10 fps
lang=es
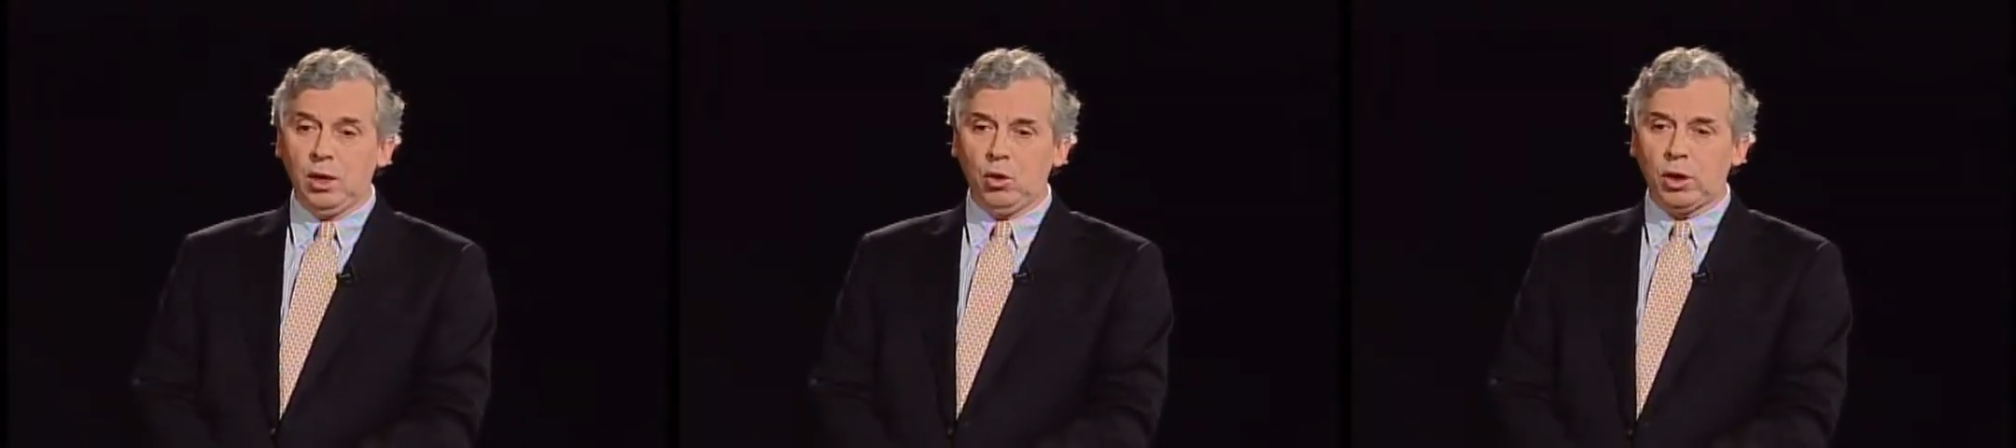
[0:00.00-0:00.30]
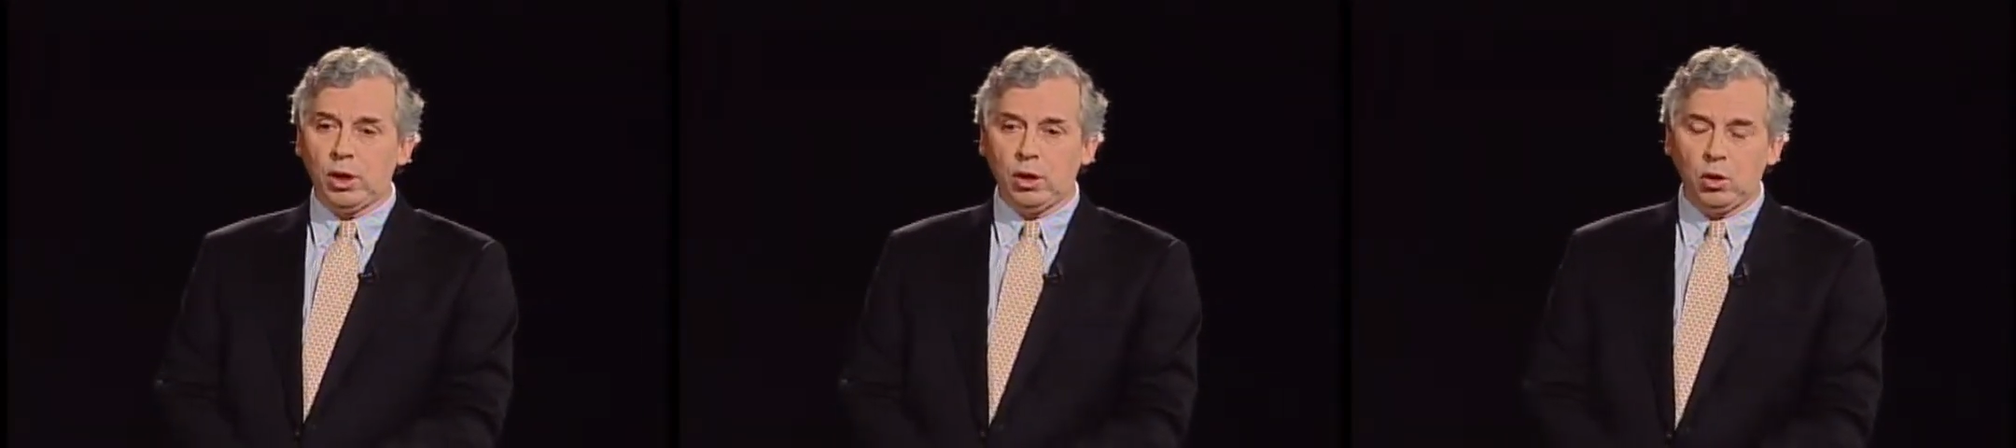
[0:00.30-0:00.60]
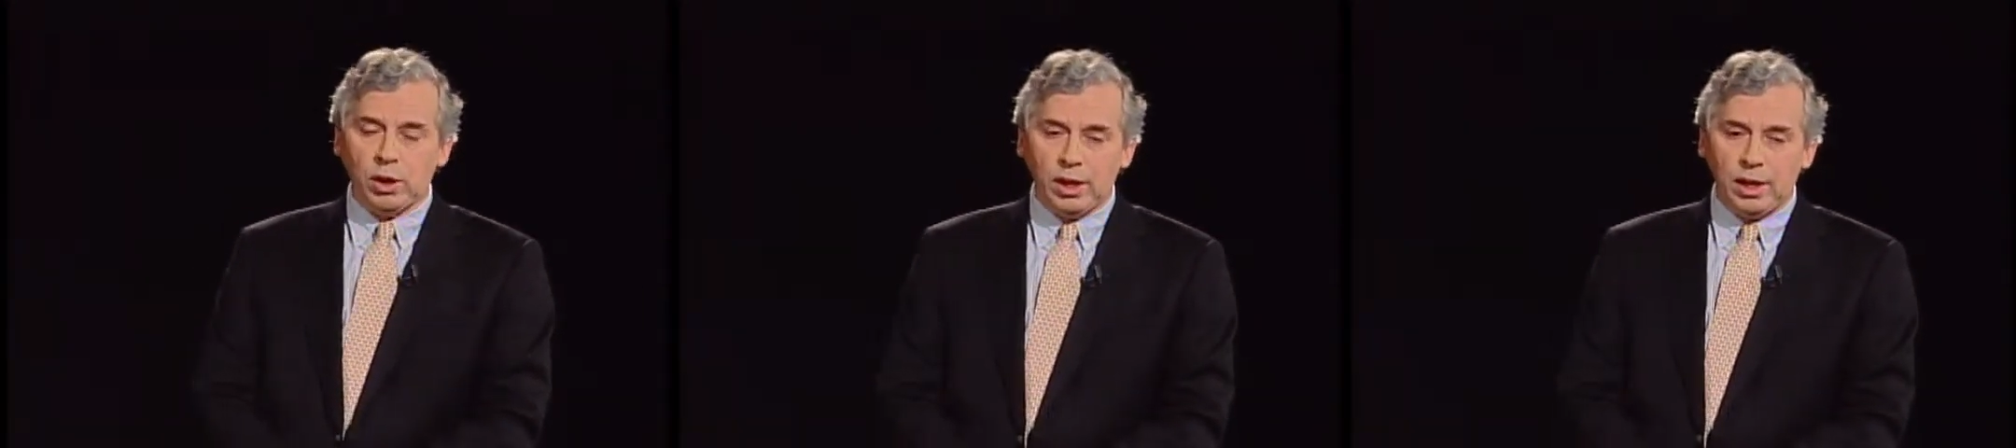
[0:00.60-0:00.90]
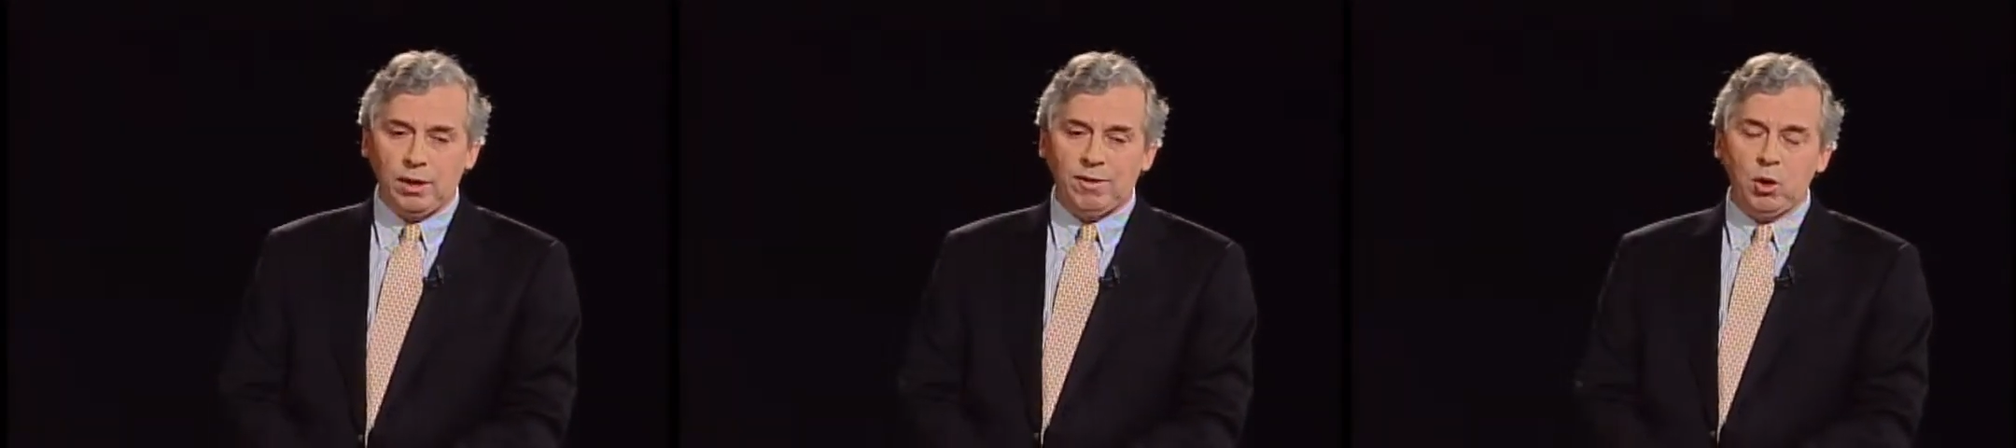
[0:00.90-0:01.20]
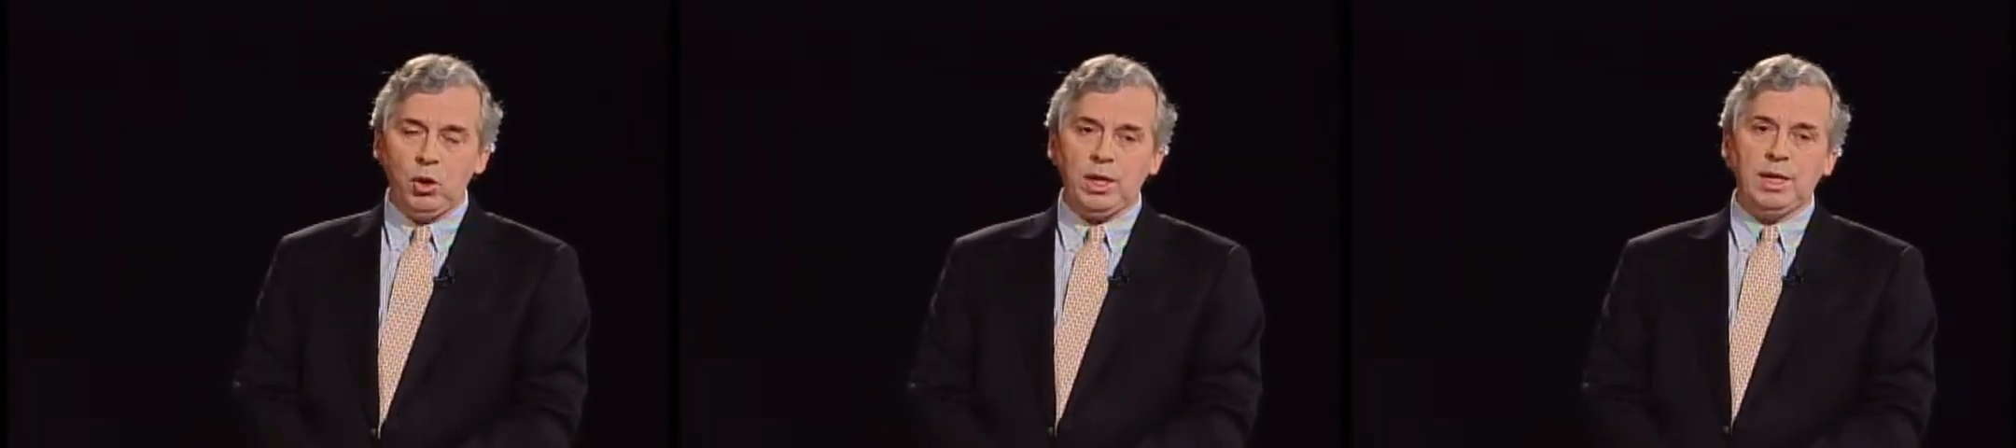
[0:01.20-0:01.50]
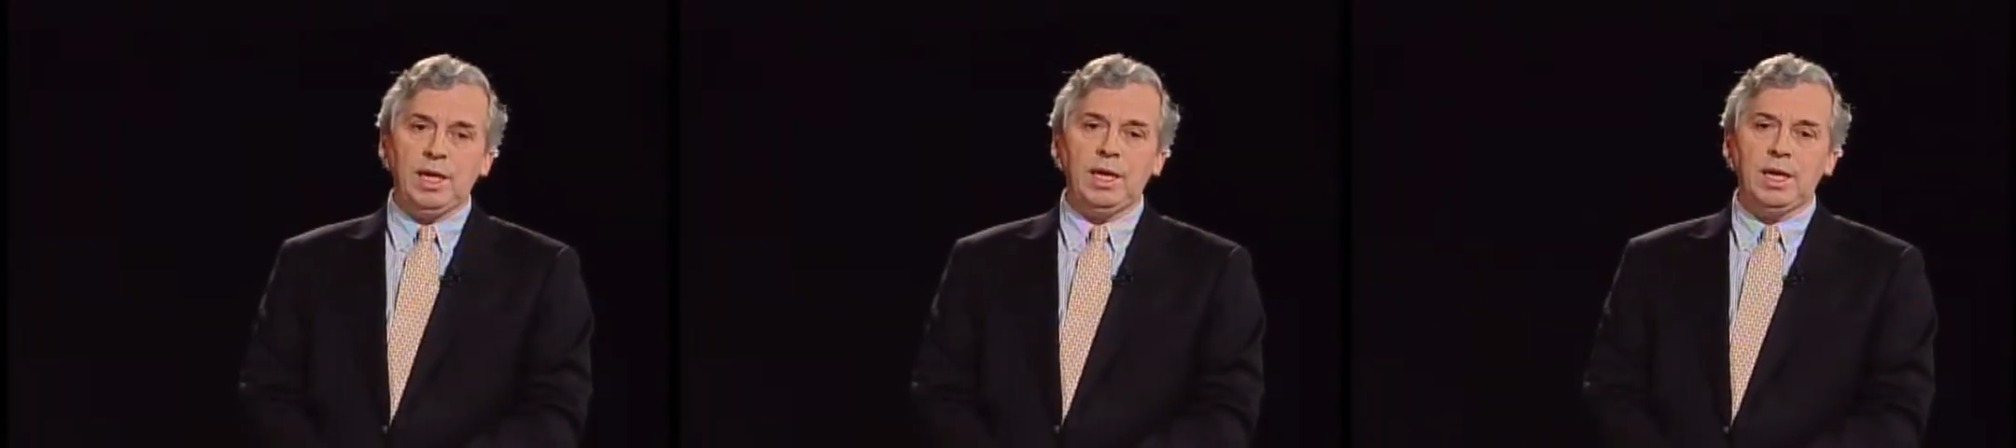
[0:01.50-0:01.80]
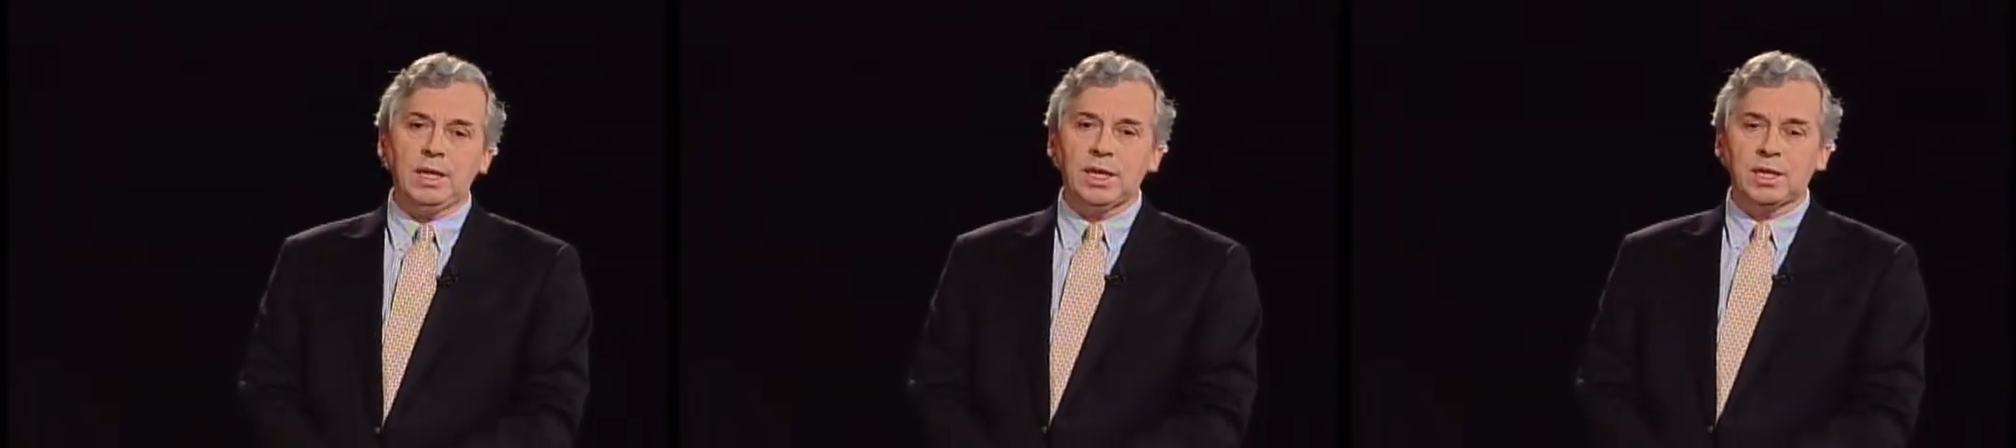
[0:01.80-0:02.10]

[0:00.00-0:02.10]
lo que, lo que el valor que tiene es